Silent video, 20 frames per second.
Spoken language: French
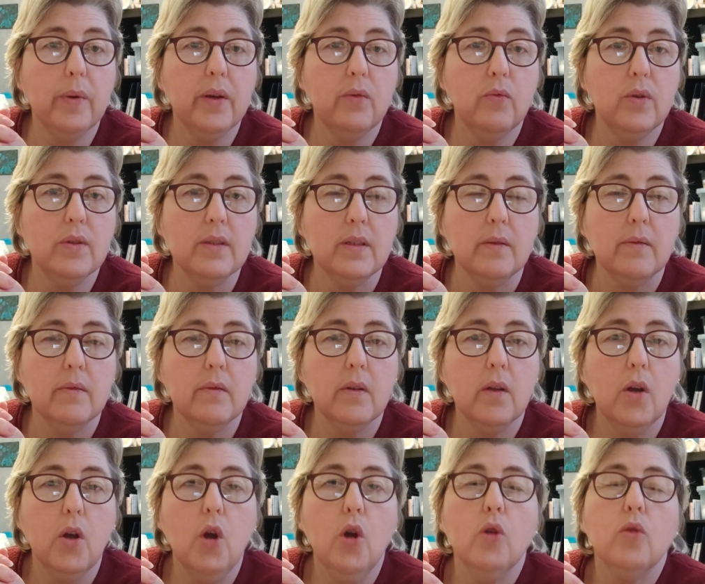Apprivoisé.
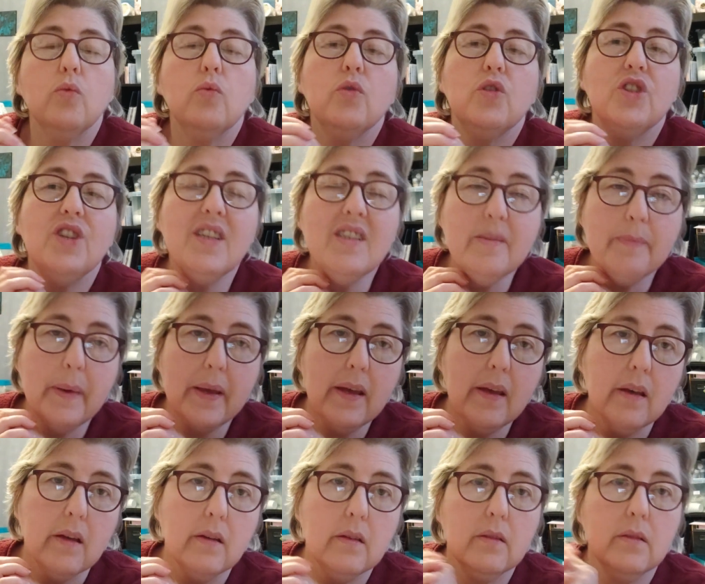Donc
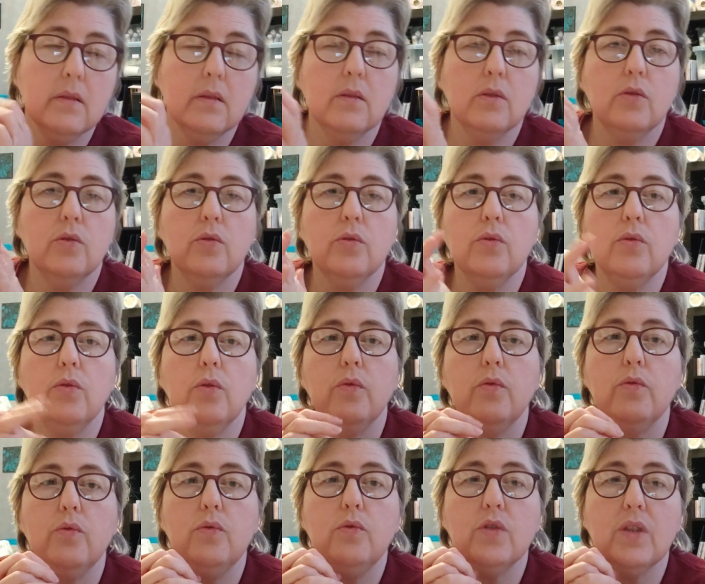j'espère que
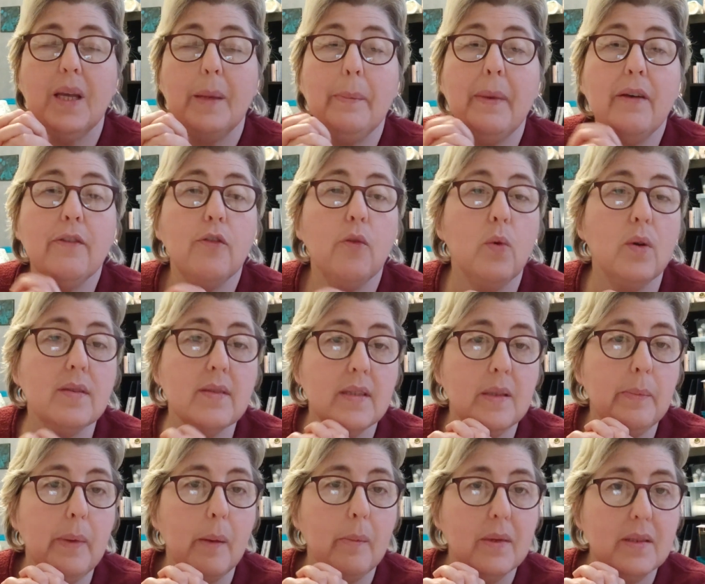vous ne serez pas
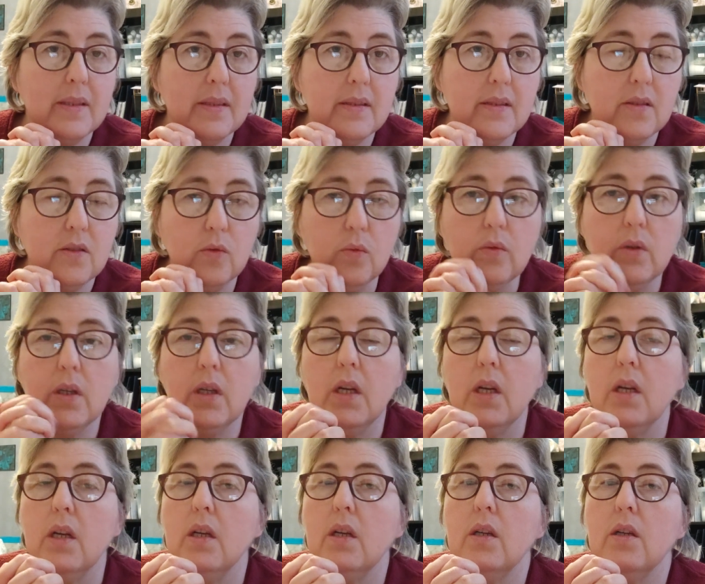froissés par ma décision.
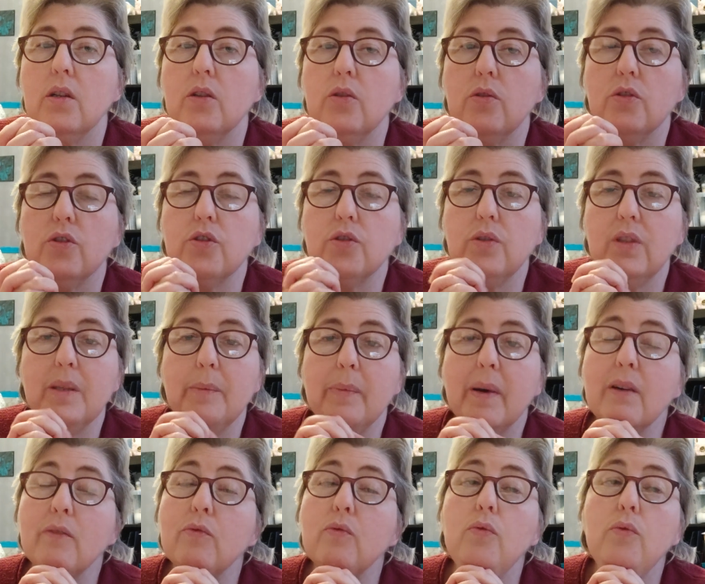je n'ai
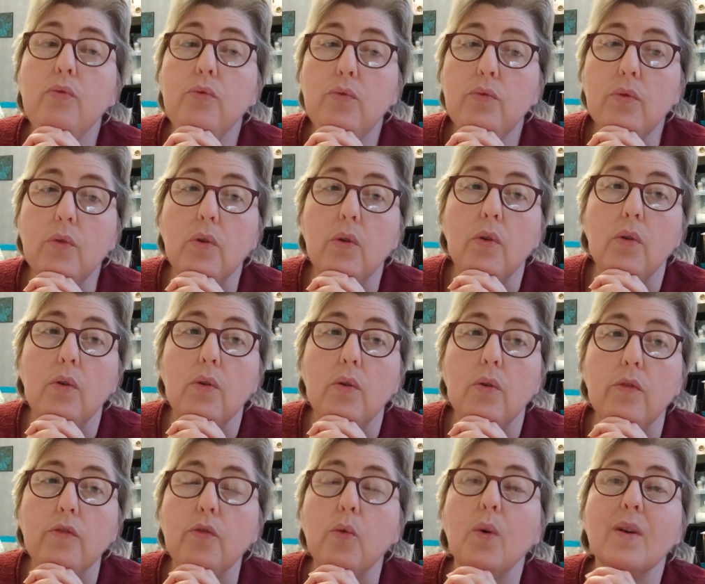pas voulu
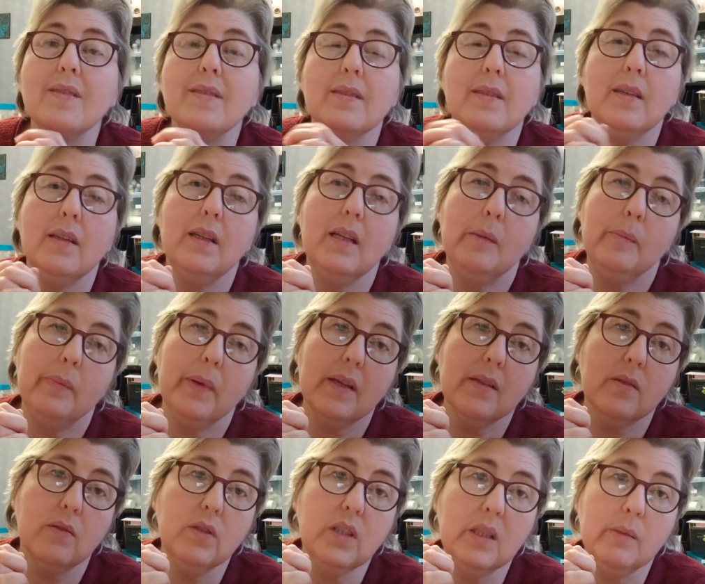froisser les
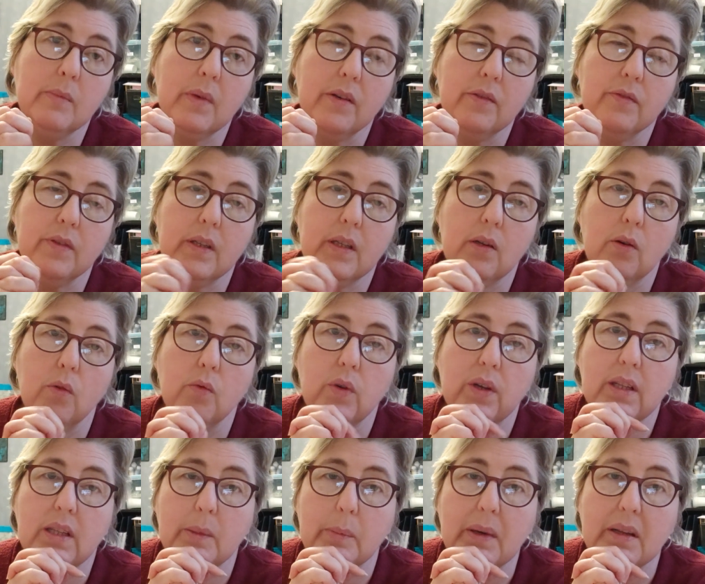personnes qui m'avaient
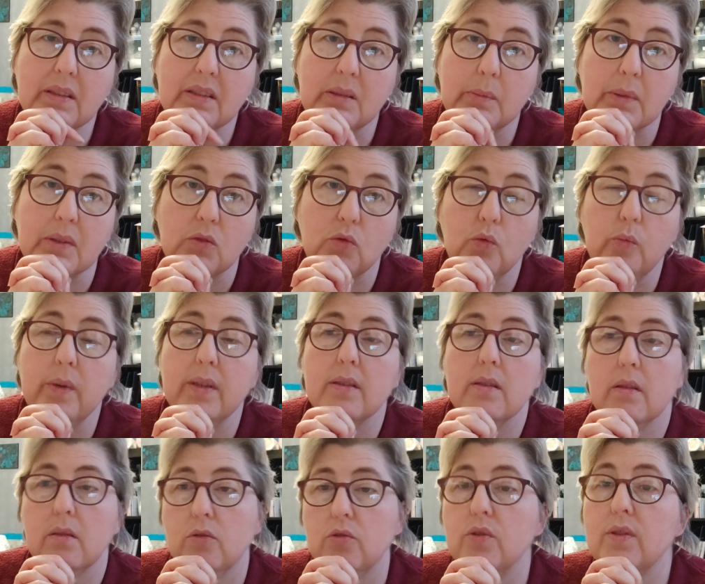envoyé des participations
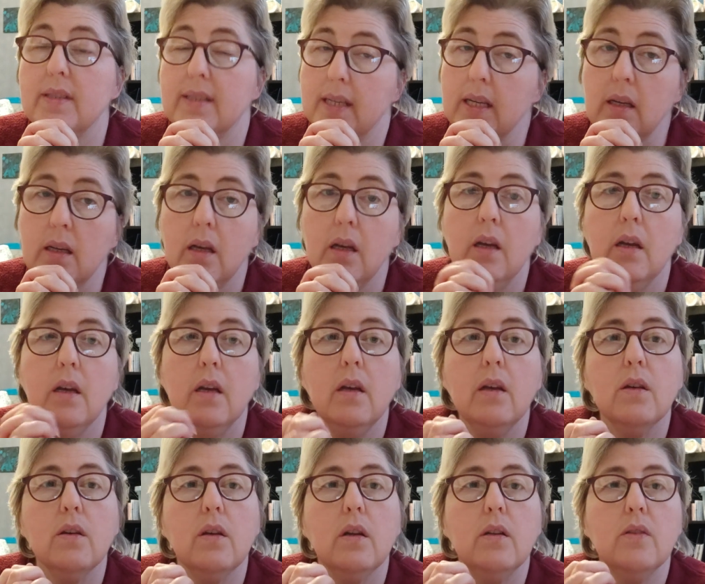parce que je le sais,
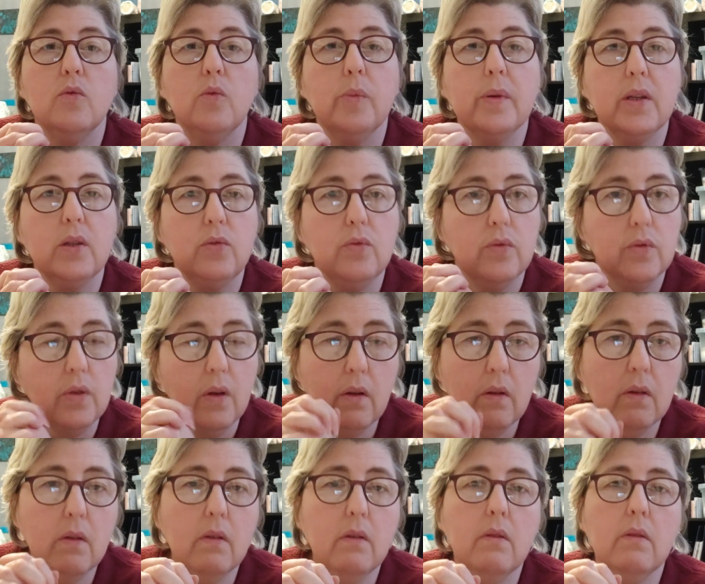qu'elles ont pris du
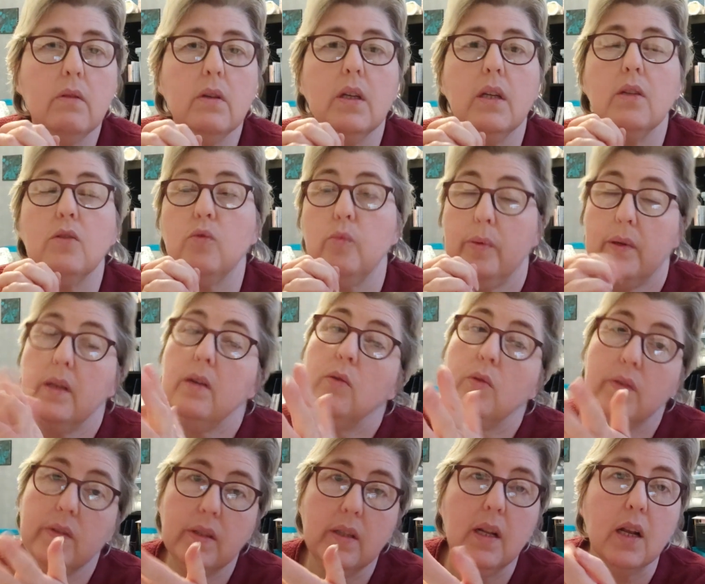temps, qu'elles ont pris
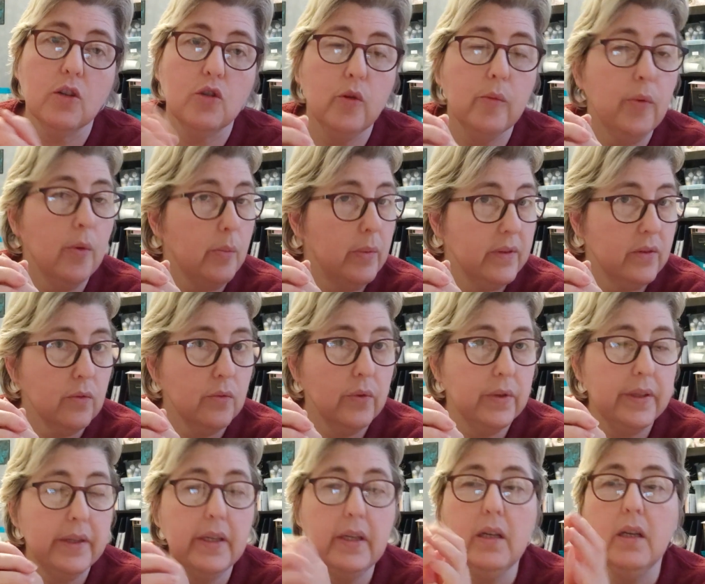aussi de l'argent pour me les
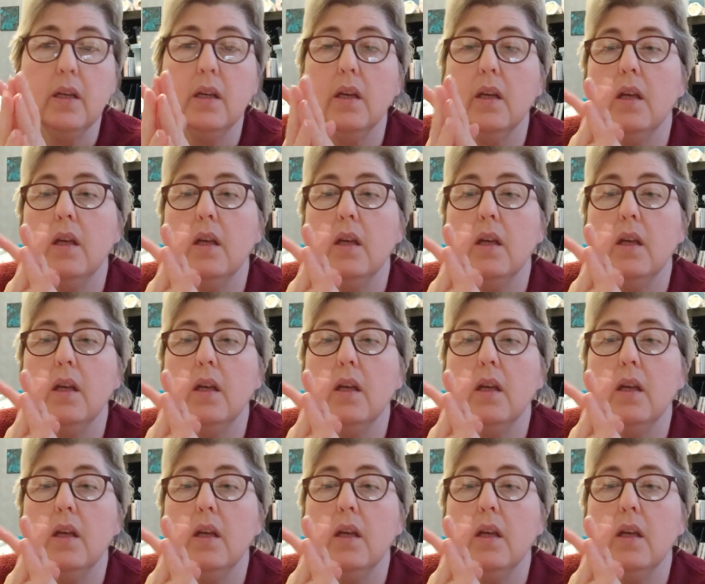envoyer.